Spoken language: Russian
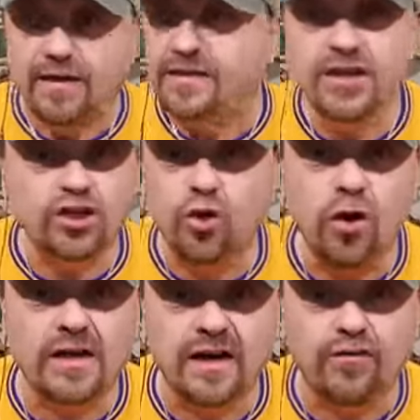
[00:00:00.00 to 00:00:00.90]
не
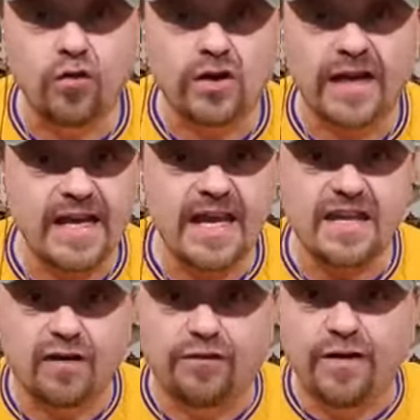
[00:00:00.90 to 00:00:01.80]
только в
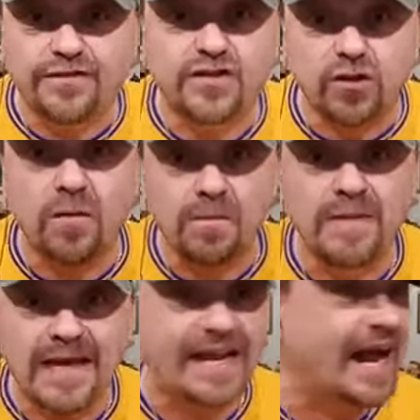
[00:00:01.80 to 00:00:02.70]
Украине, во всем
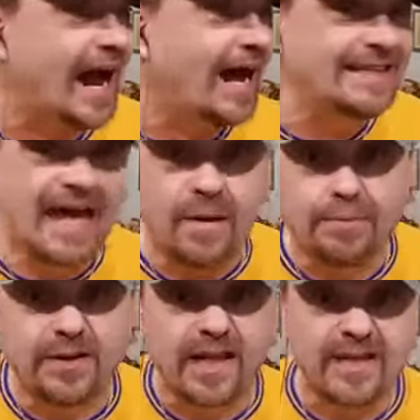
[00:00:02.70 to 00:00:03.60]
мире она
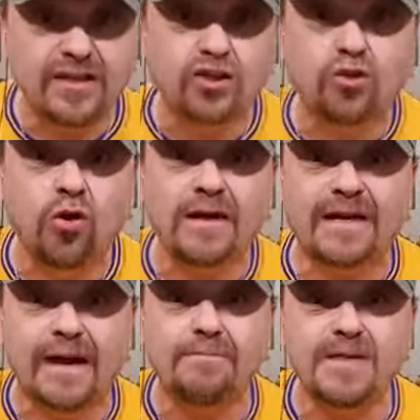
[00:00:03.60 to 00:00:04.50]
была не
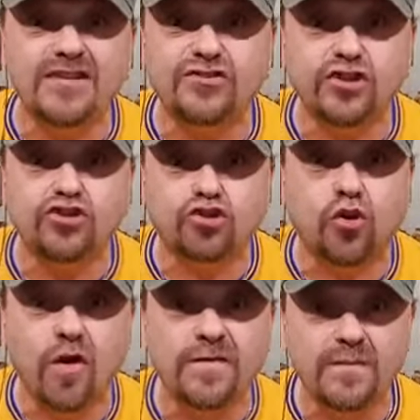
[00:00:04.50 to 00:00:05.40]
только
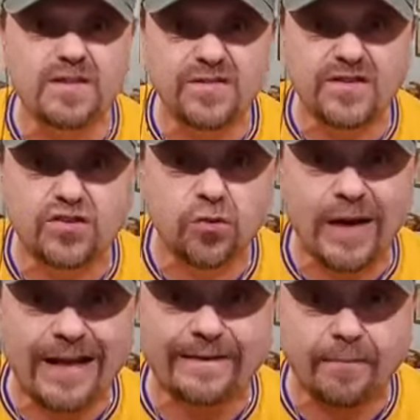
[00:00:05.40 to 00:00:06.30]
местечковым
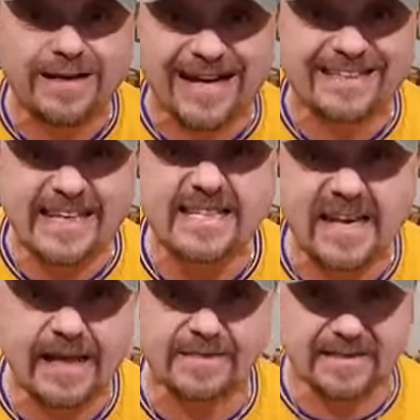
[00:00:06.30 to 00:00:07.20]
звездулетом, как ты,
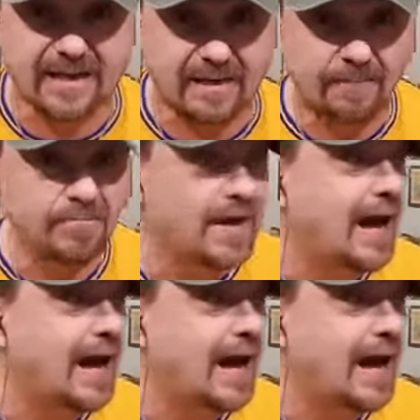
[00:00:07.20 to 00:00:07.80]
Зеленский.